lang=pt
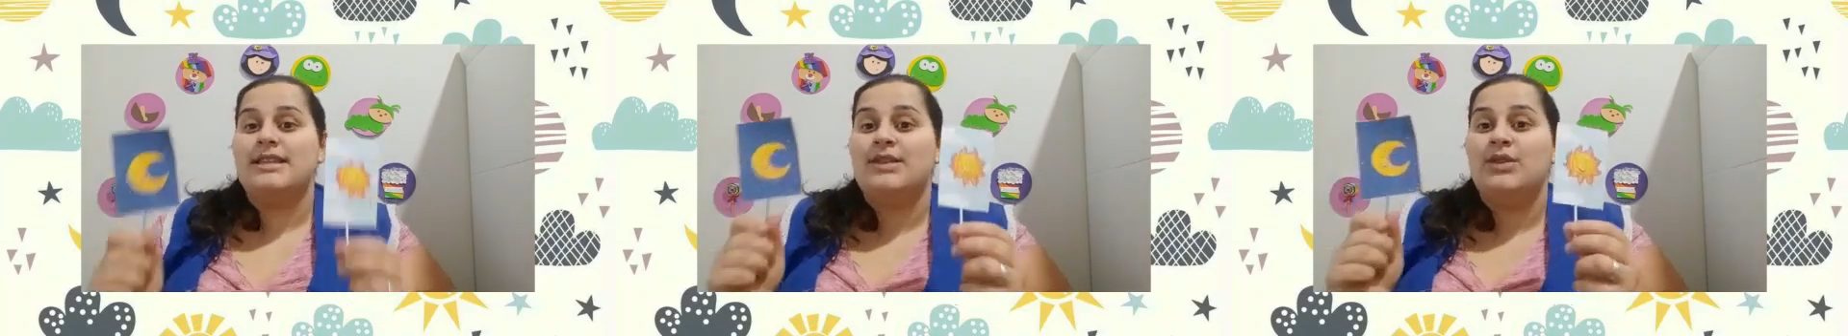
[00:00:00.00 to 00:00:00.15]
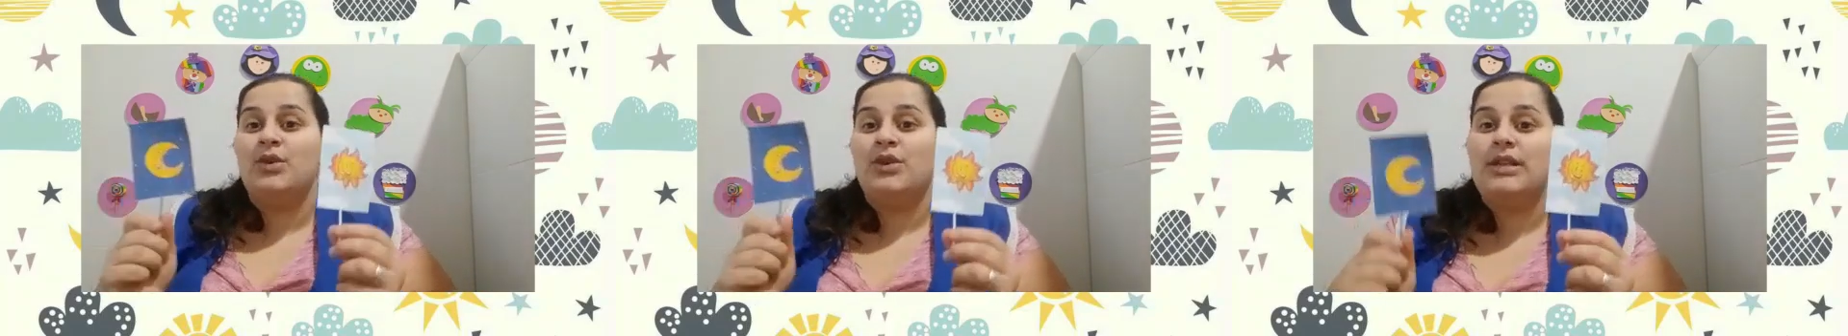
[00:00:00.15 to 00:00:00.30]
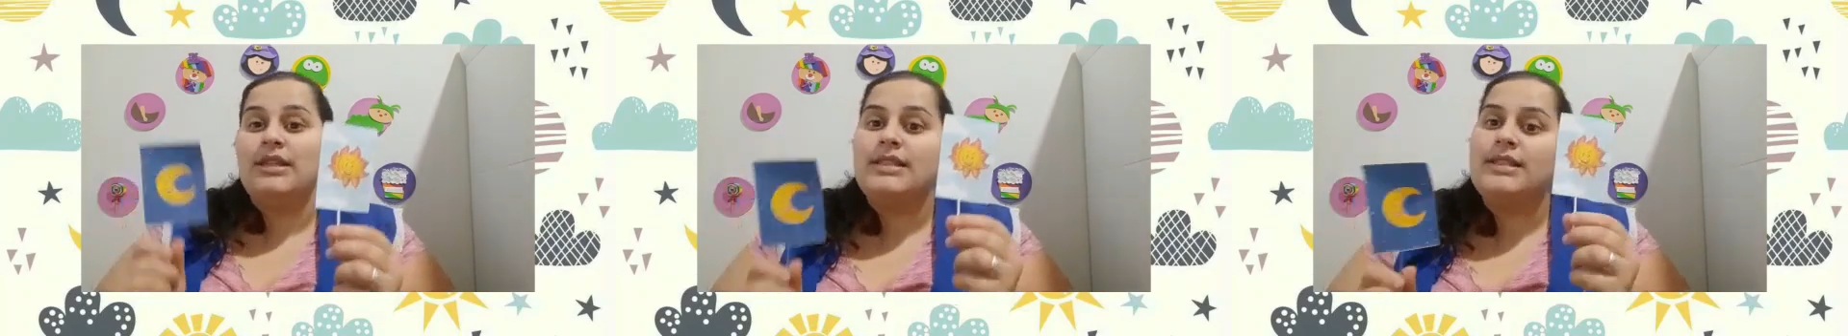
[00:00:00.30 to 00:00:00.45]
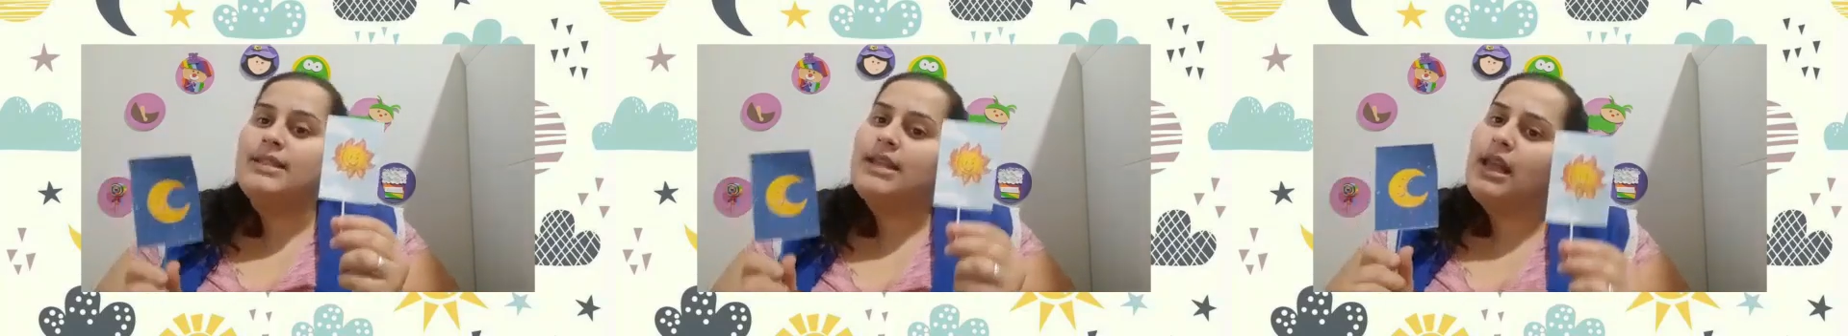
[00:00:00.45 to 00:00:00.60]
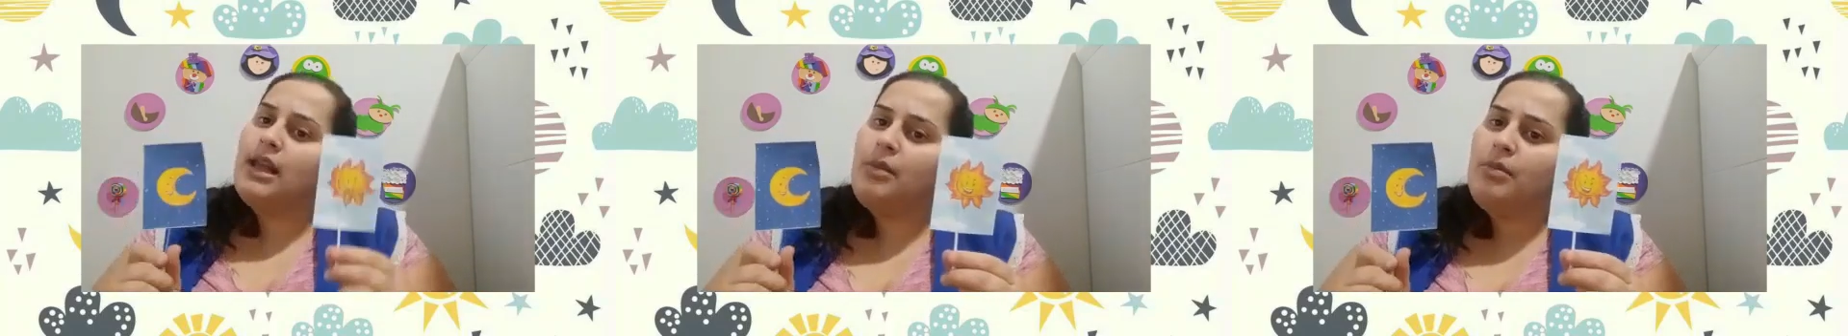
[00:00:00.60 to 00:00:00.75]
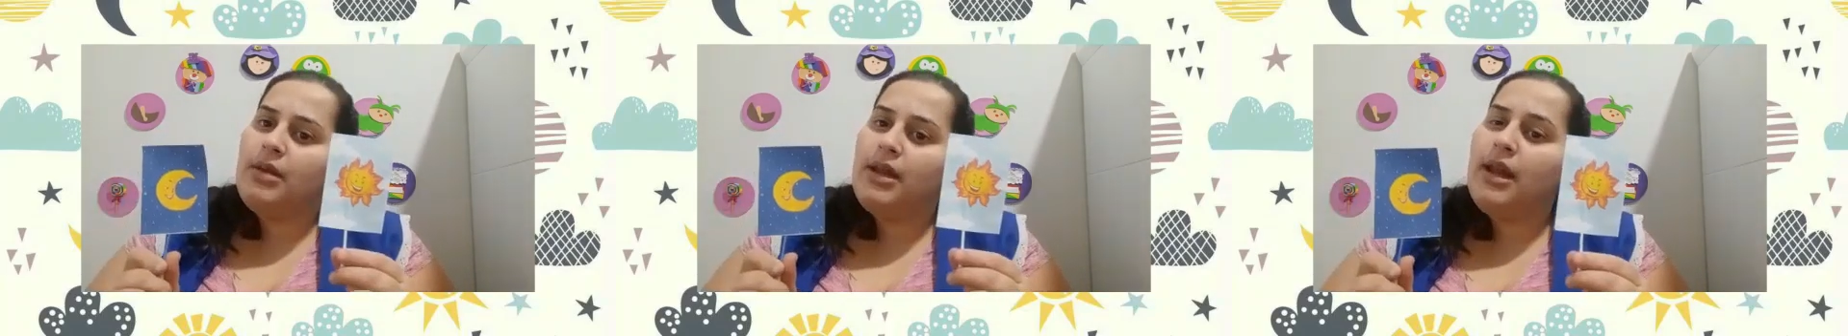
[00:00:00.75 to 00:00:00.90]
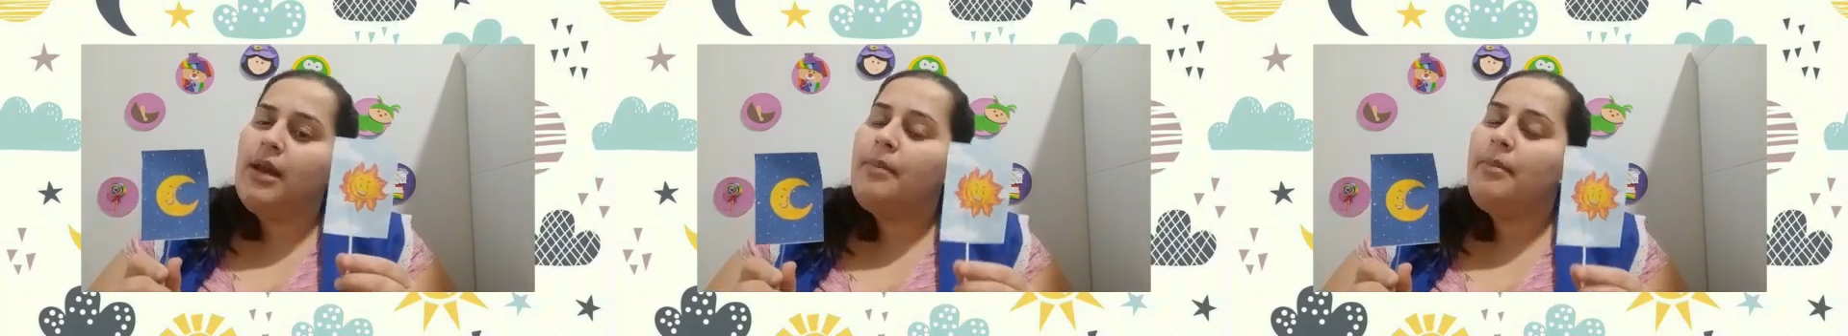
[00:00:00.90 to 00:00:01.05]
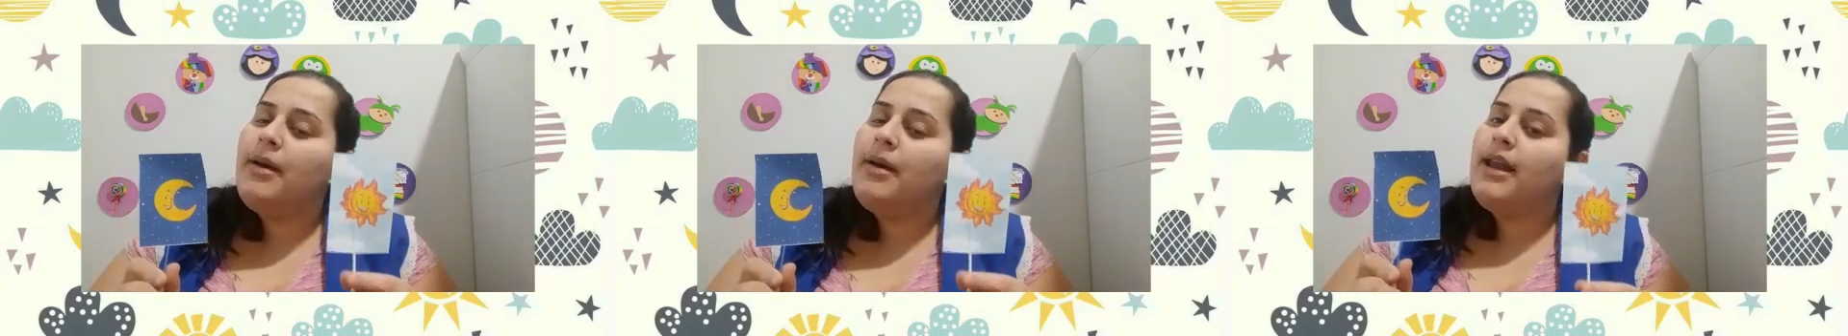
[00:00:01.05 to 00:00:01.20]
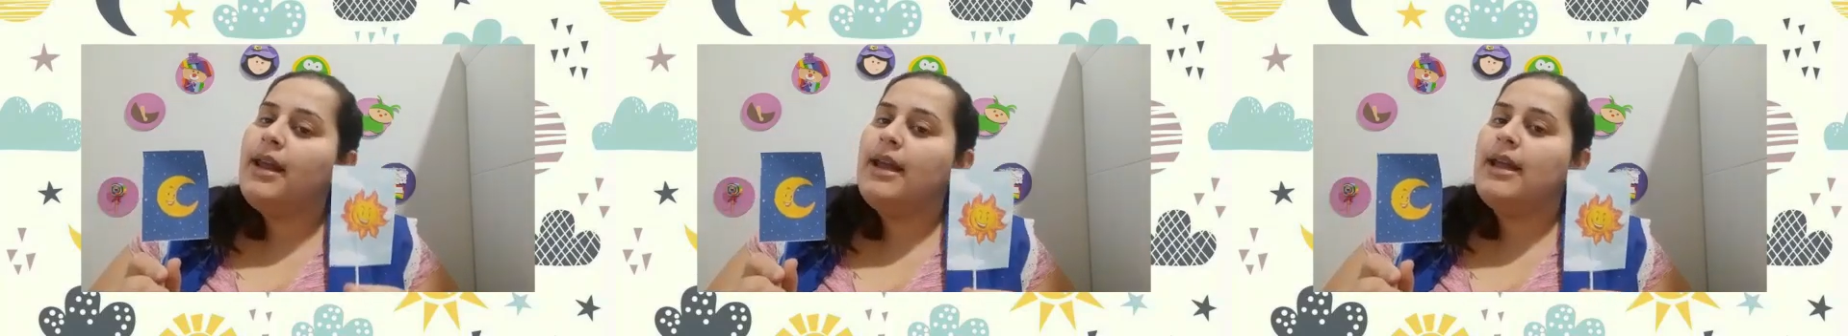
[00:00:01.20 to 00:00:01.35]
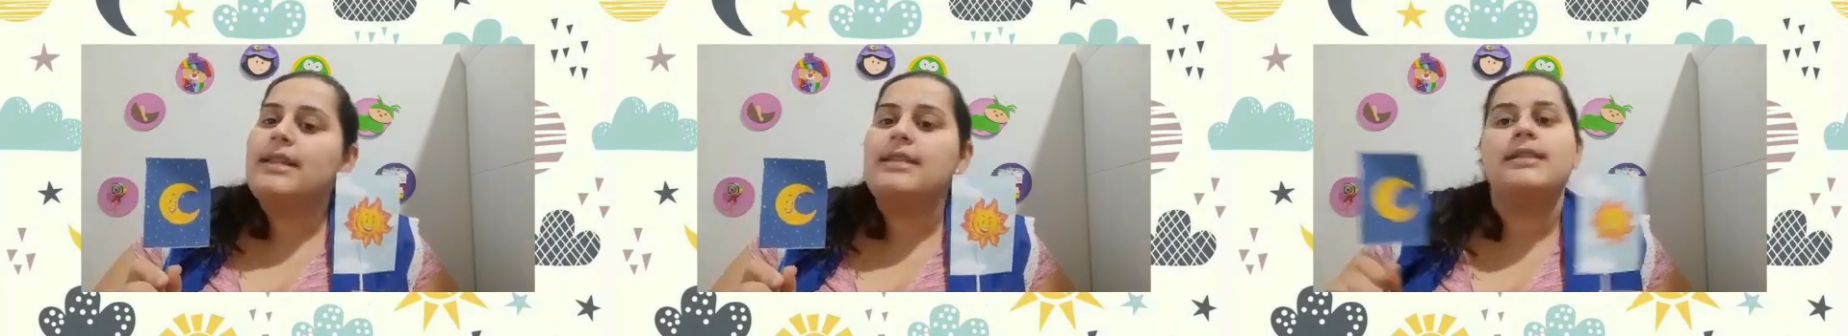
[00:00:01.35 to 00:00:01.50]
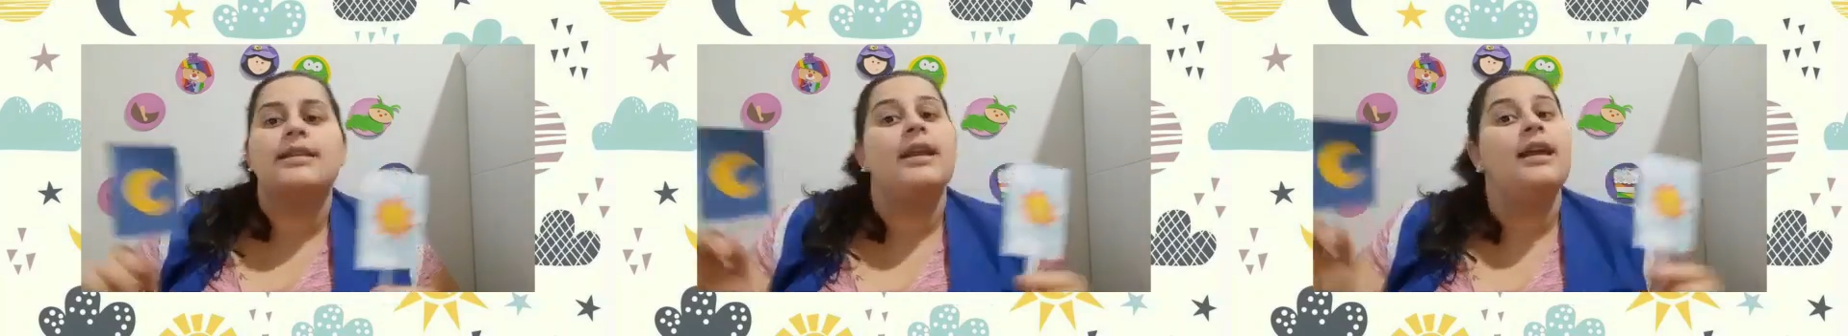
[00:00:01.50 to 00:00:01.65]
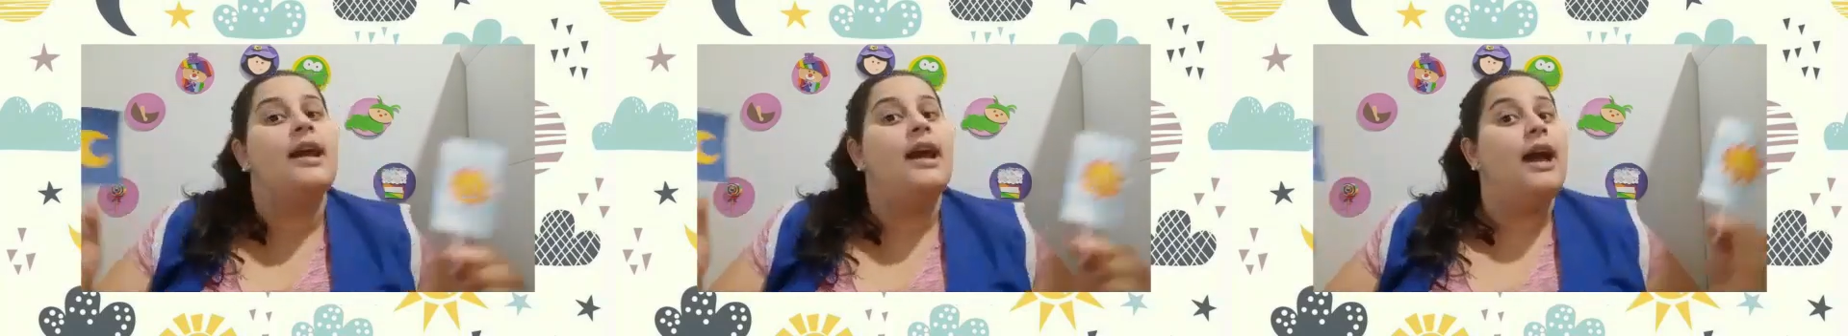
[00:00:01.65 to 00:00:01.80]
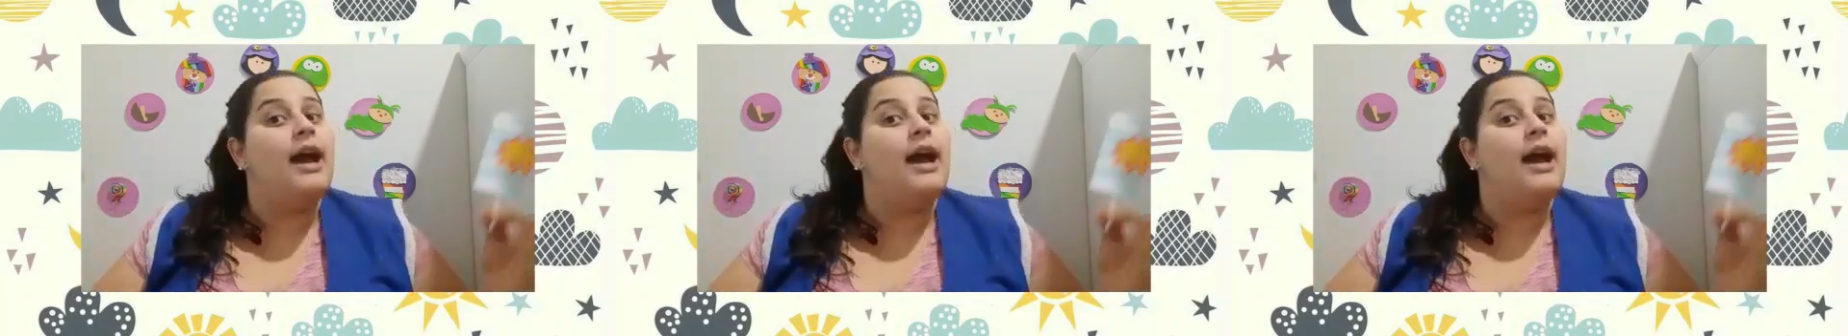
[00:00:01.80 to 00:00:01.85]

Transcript: dois sempre aparecem.